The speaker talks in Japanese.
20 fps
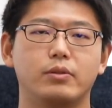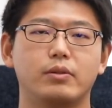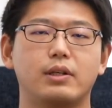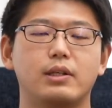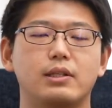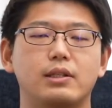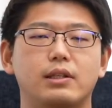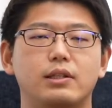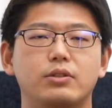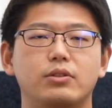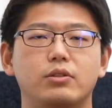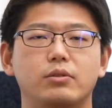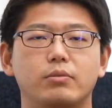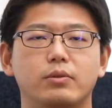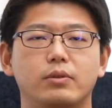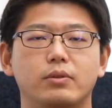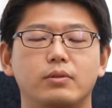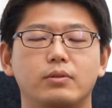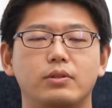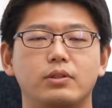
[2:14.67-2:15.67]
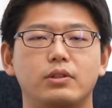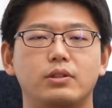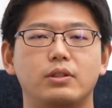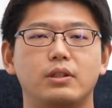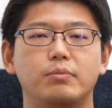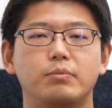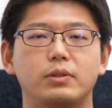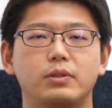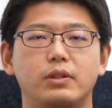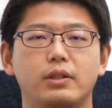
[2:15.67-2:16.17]
とか30秒の
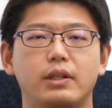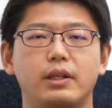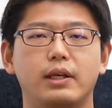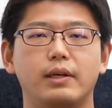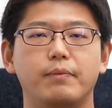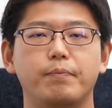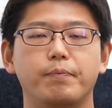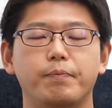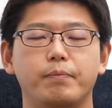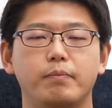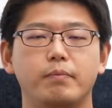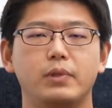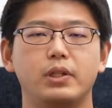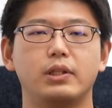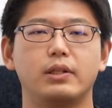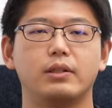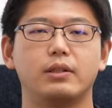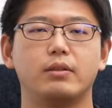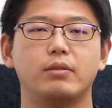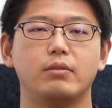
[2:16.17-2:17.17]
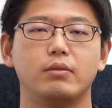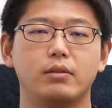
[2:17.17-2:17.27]
CM って見た